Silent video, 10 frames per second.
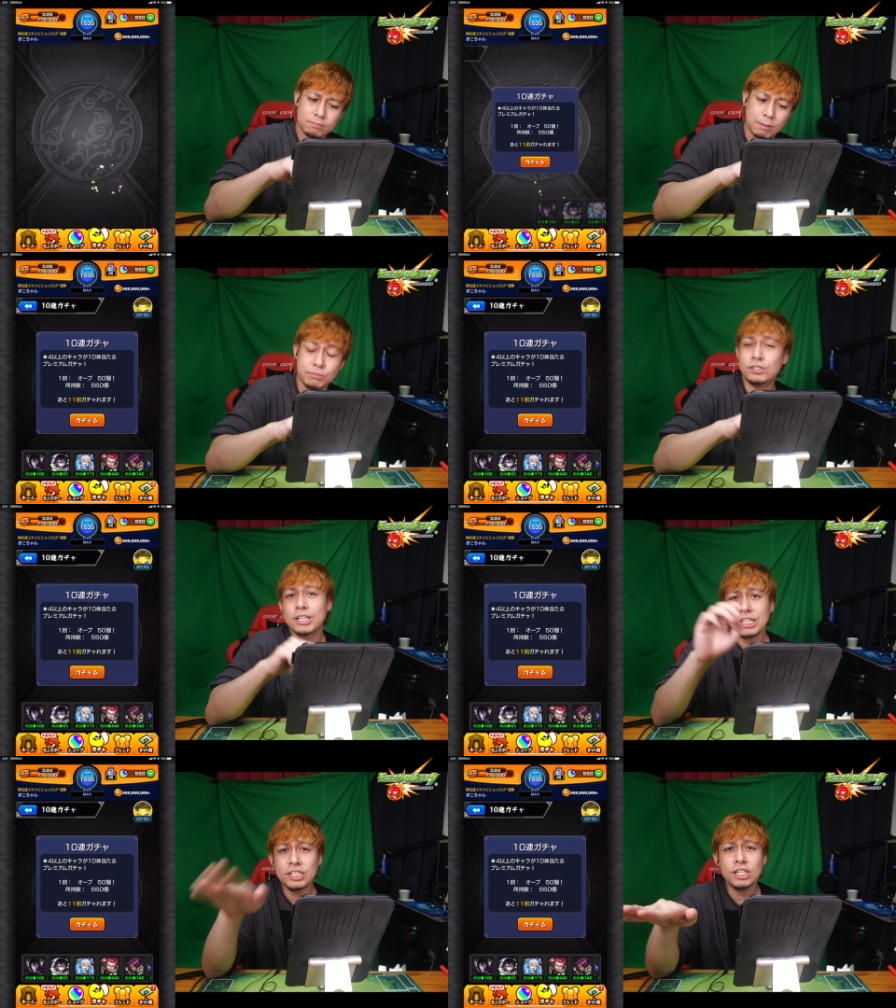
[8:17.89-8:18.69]
まあ、難
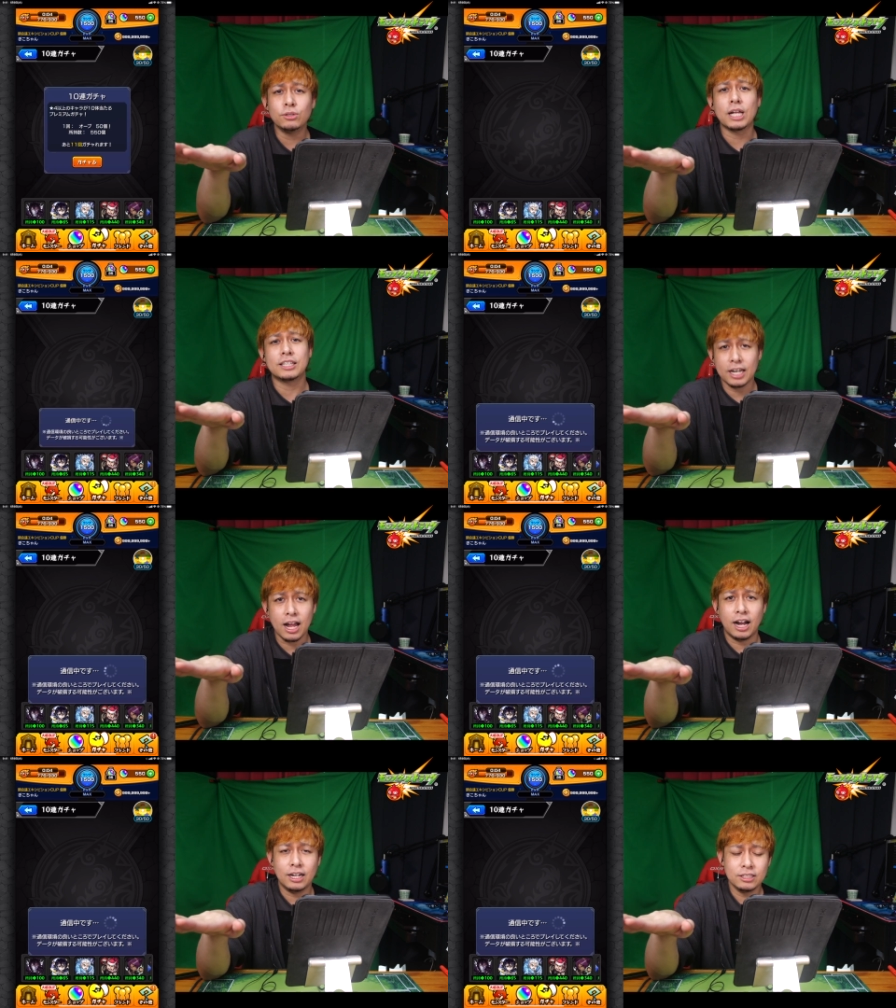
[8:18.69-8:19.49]
しいようだった
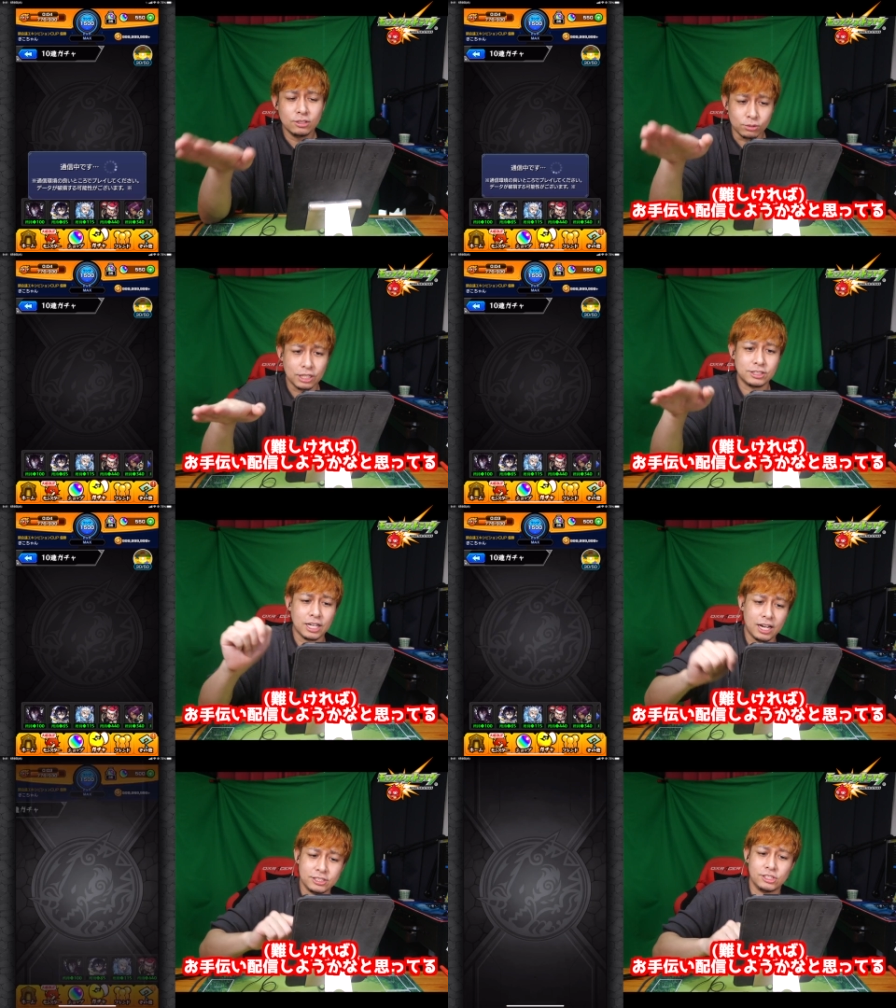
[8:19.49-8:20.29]
ら、お手
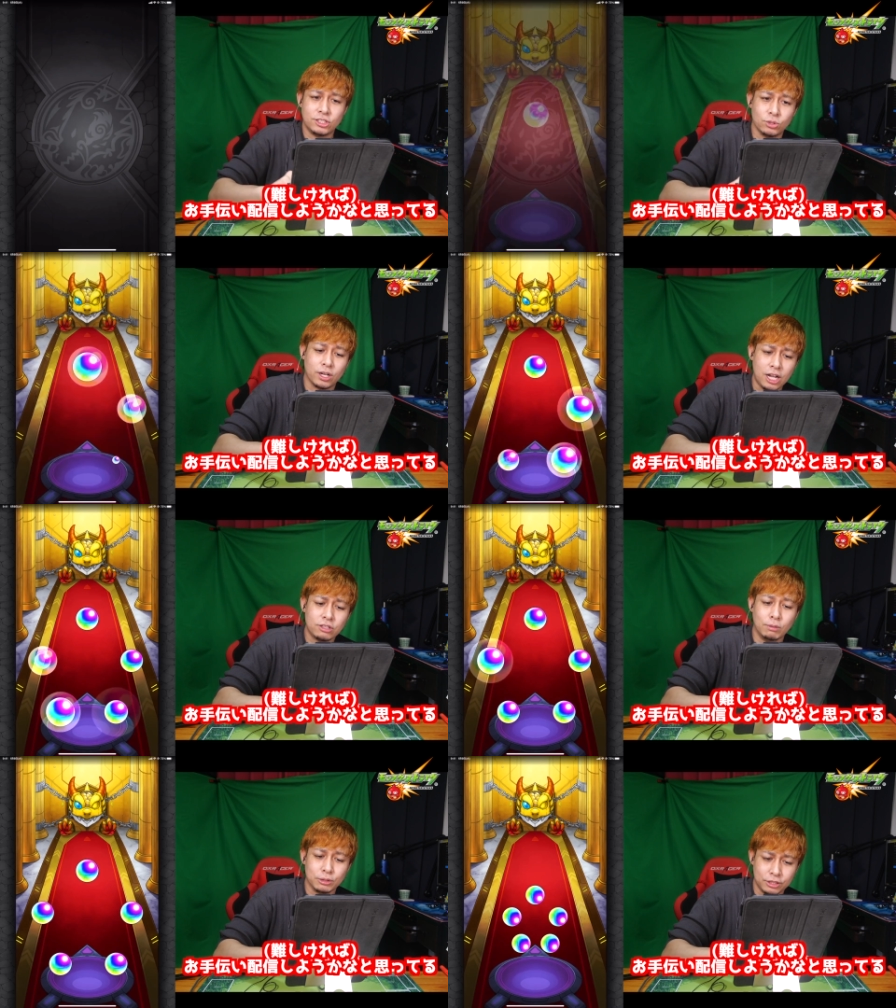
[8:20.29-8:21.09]
伝い配信しようかな
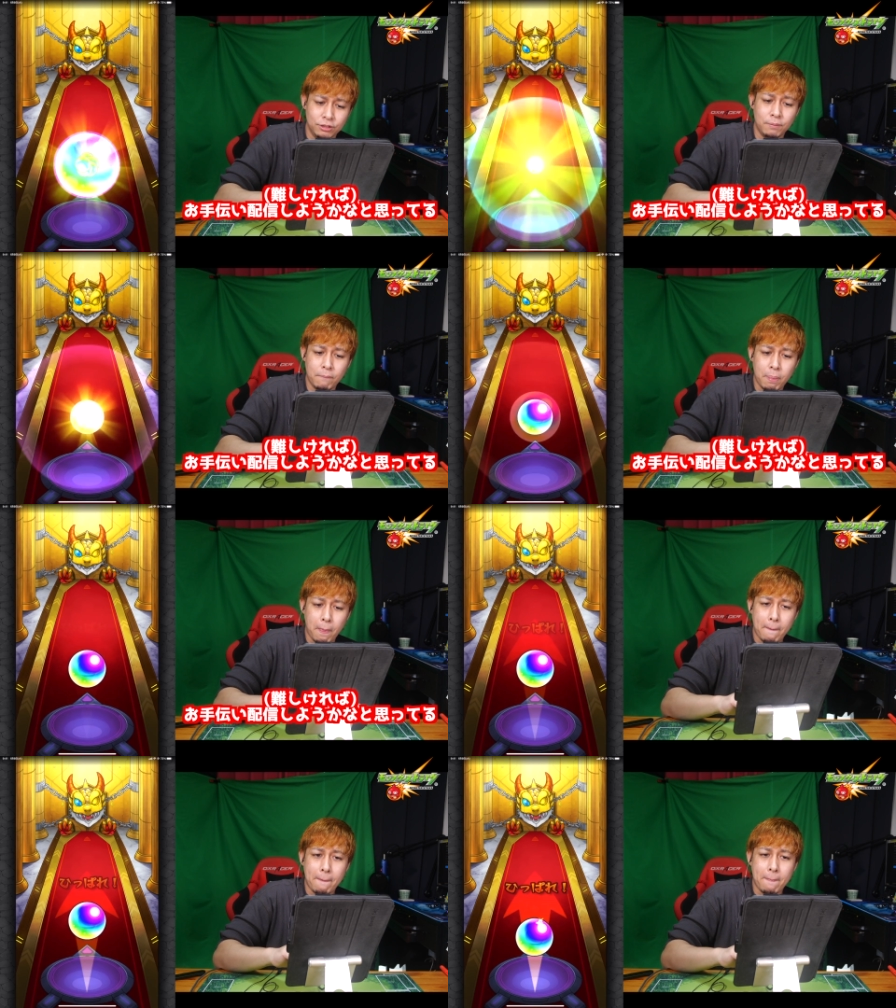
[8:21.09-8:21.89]
とは思ってる。
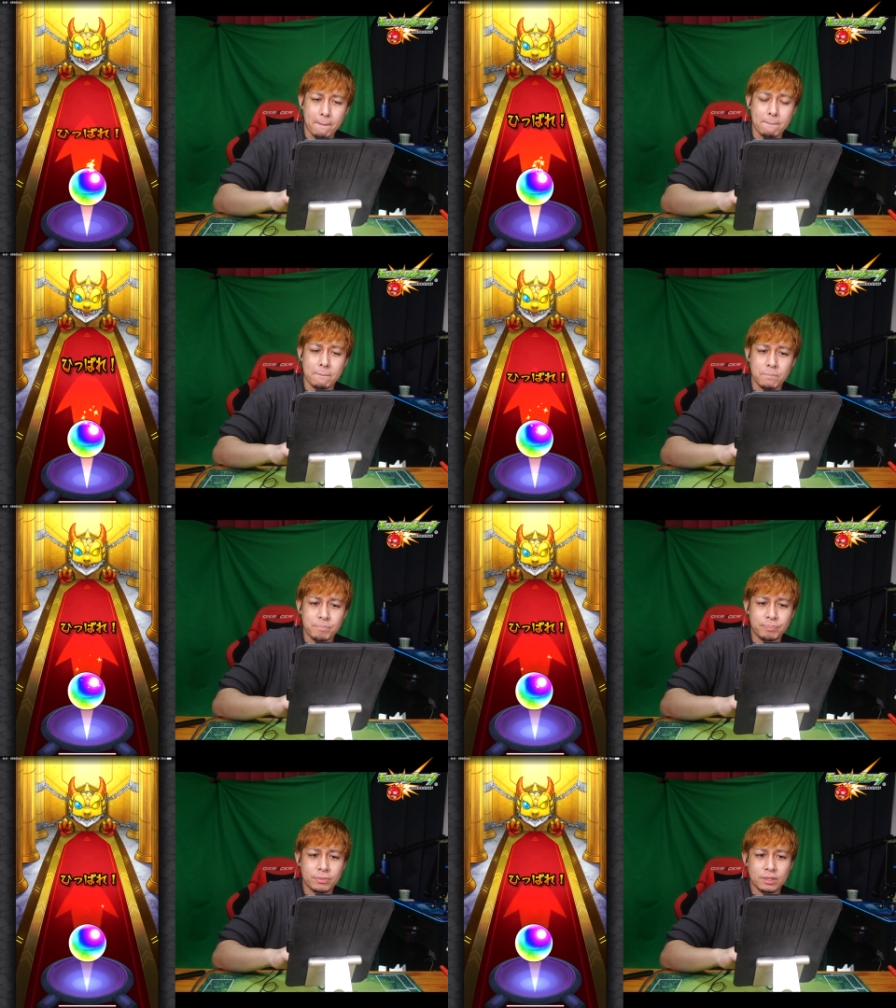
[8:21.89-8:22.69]
うん。
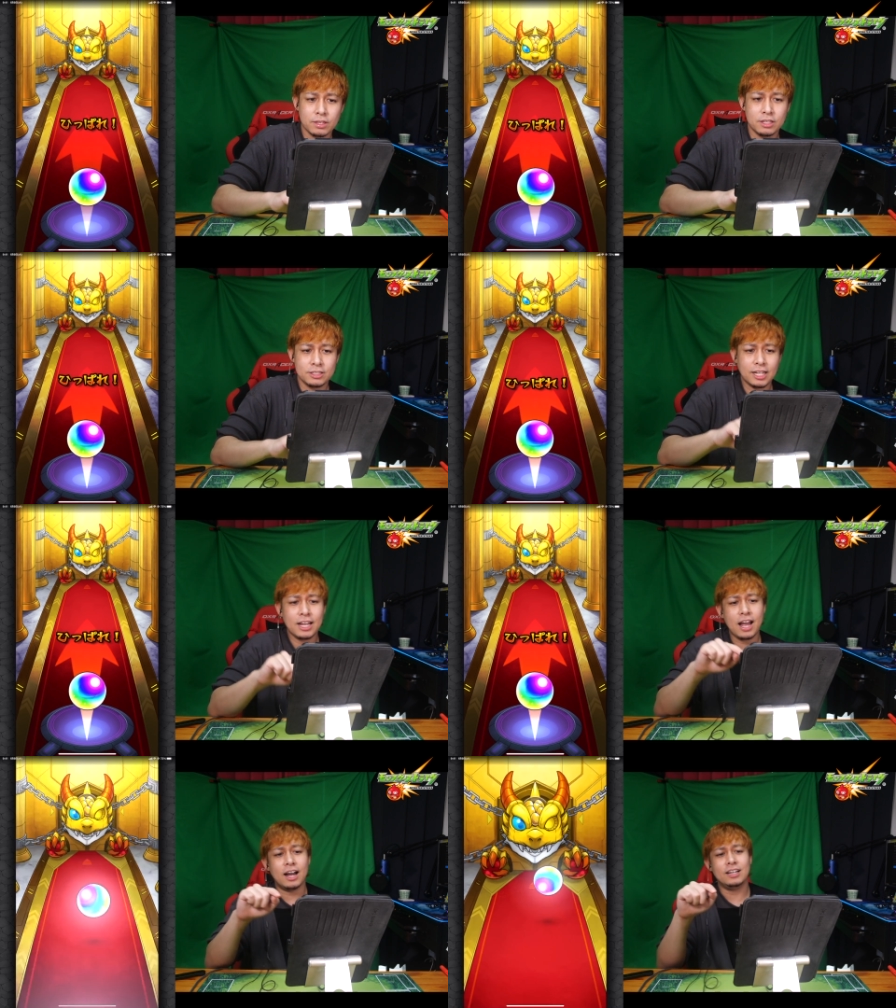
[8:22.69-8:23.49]
た
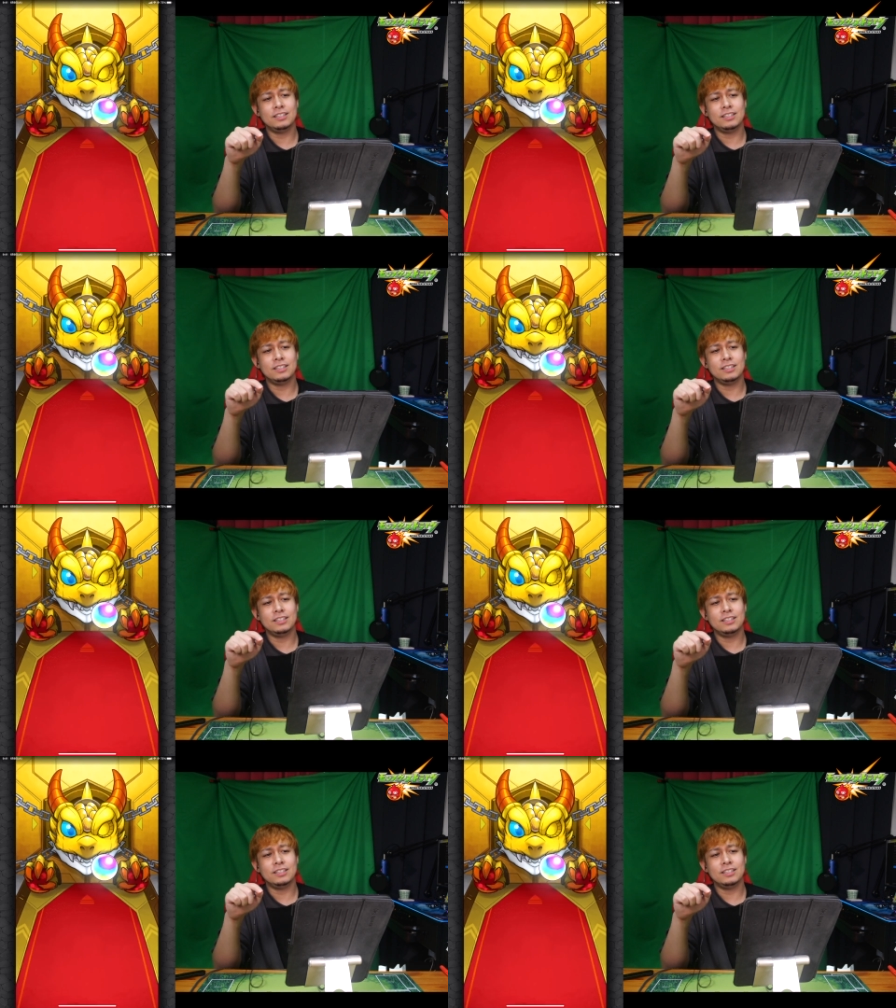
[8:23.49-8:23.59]
だ、よ